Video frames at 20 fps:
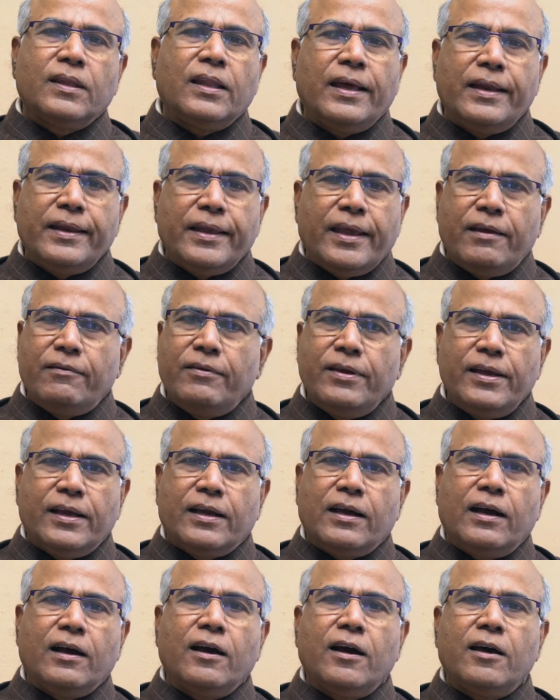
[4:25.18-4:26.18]
దానికి ఏమి
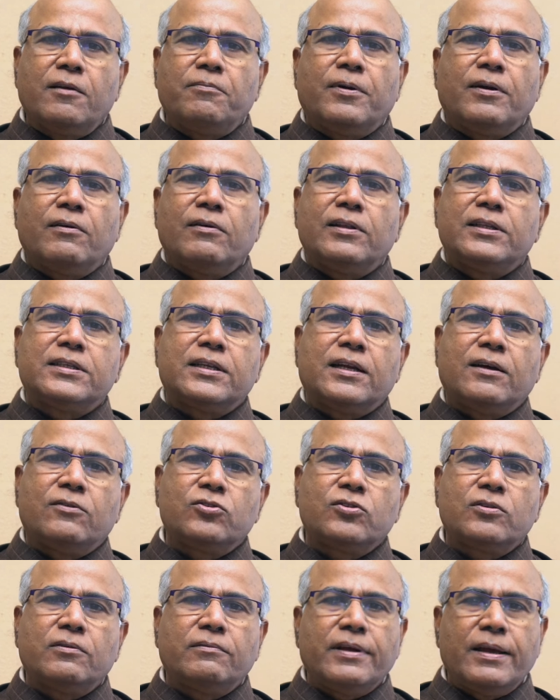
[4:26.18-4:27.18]
కంగారు పడవలసిన
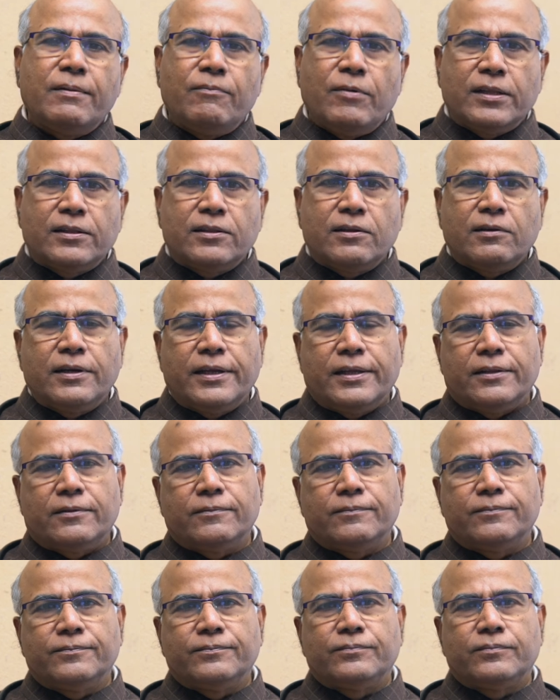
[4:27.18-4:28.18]
అవసరం ఏమాత్రం లేదు
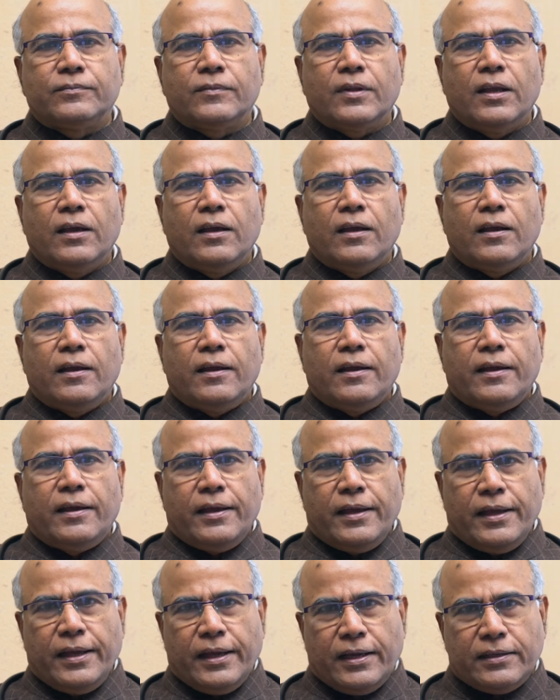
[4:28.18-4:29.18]

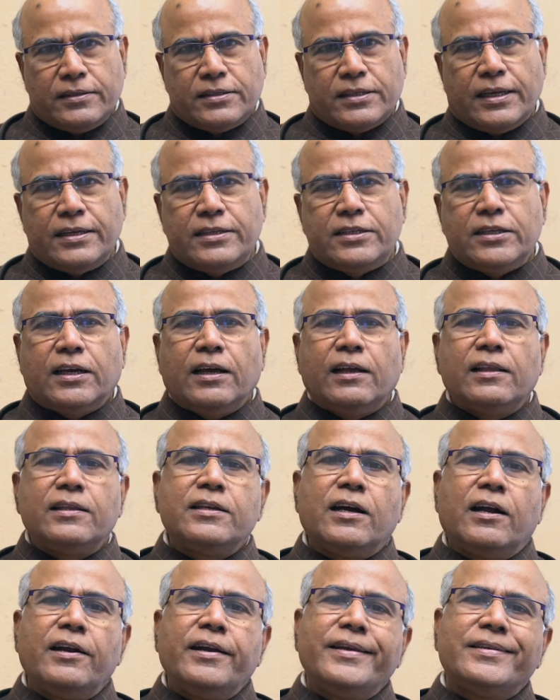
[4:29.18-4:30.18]
ఇక సర్జికల్
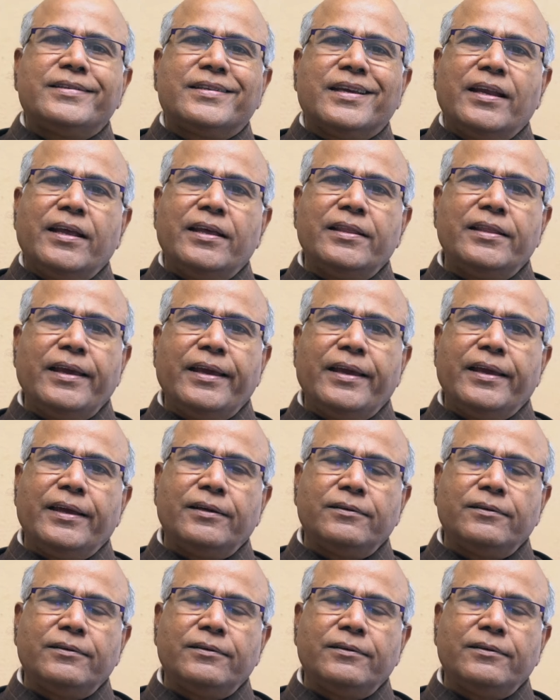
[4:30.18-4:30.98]
జాండీస్ అనేది